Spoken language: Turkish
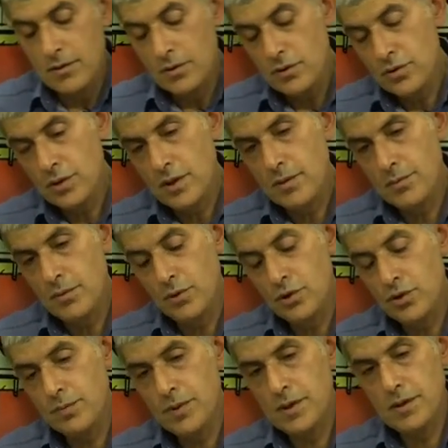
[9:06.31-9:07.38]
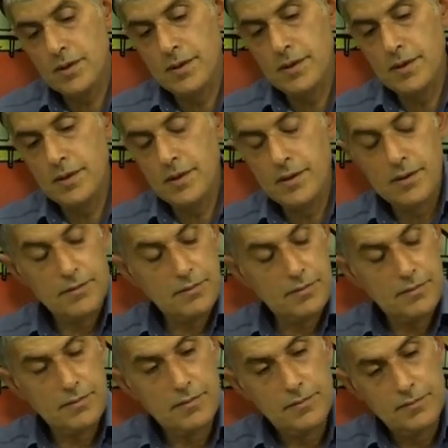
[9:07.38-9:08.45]
Şöyle boş bir e,
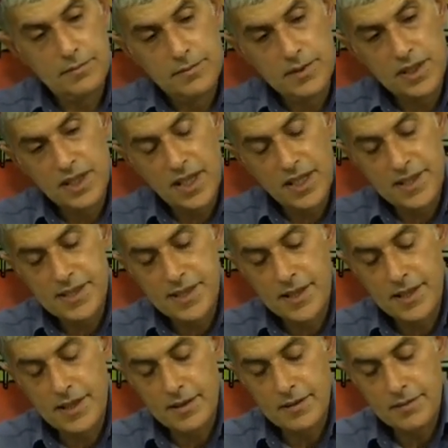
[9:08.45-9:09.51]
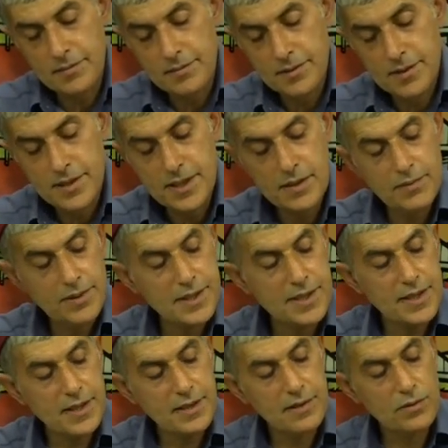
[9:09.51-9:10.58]
kaseye
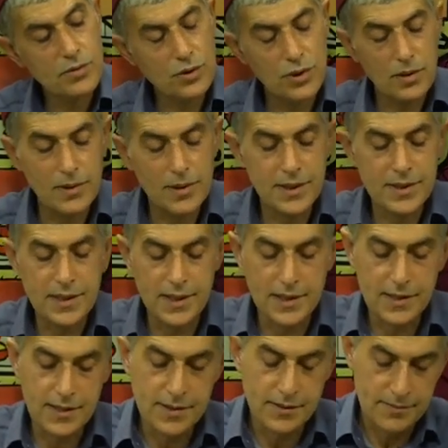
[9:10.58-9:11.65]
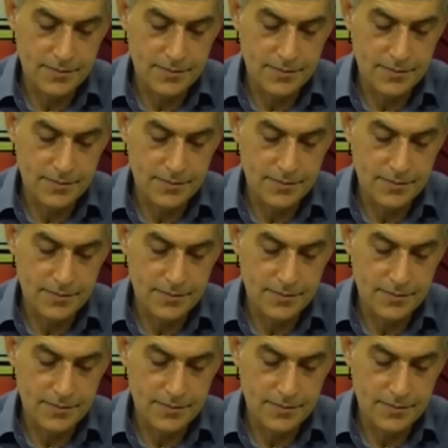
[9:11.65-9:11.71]
sıvınızı dökebilirseniz